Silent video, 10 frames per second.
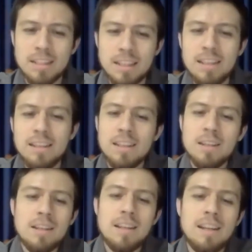que
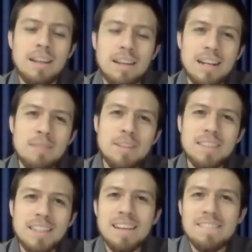
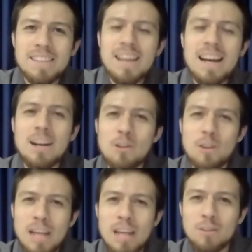realmente él había
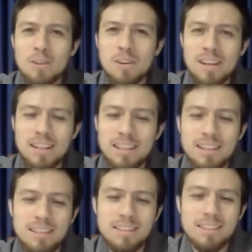acordado con
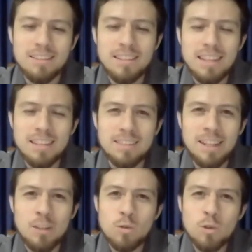Rachel
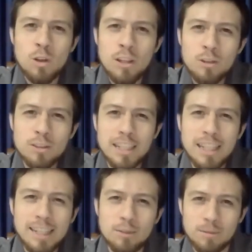tener un código
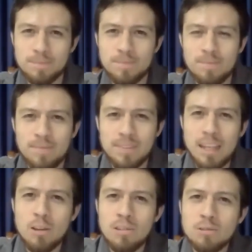secreto, que
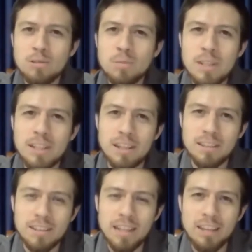ellos dos
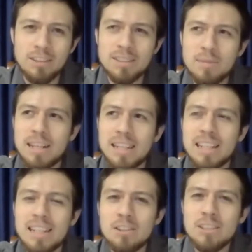supieran. Entonces, para que
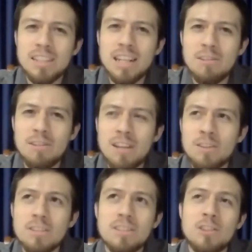en la noche de la boda
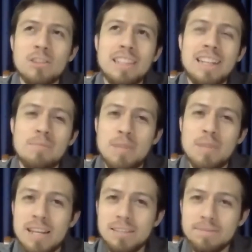no, se
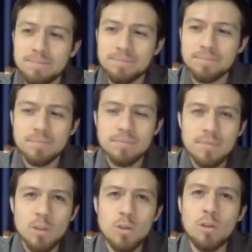cambiara,
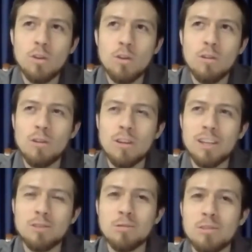o,
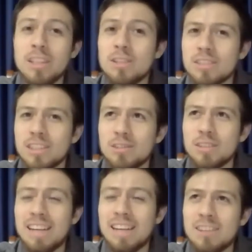que su tío, ¿cierto?
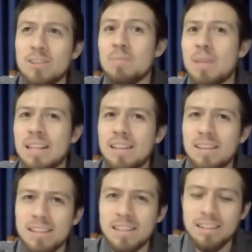habano el padre de
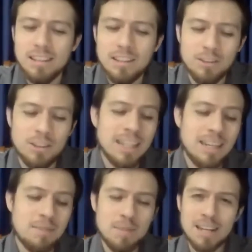Rachel, no le
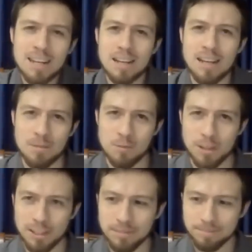cambiara a la
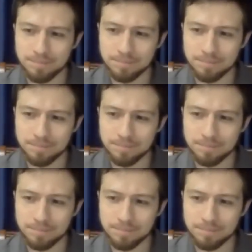mujer,